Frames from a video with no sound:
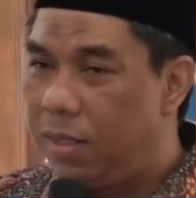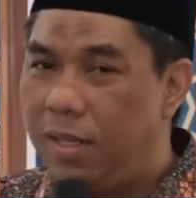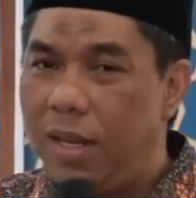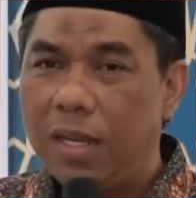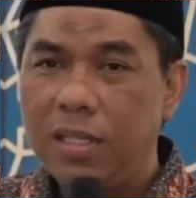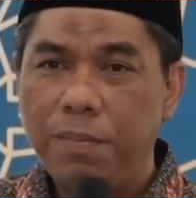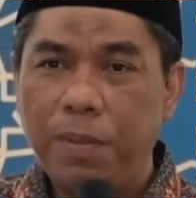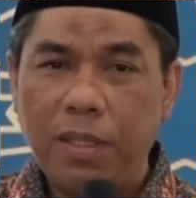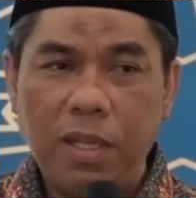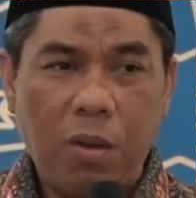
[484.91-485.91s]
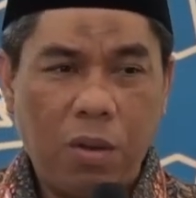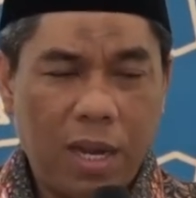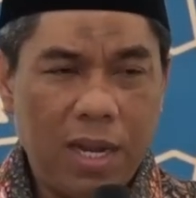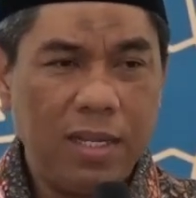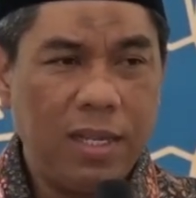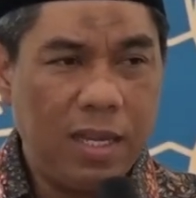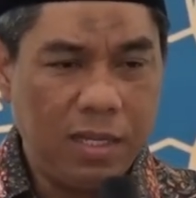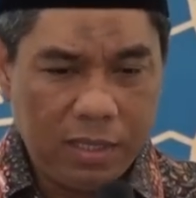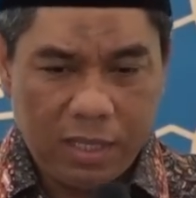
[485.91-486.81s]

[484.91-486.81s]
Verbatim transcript: Dia seperti orang yang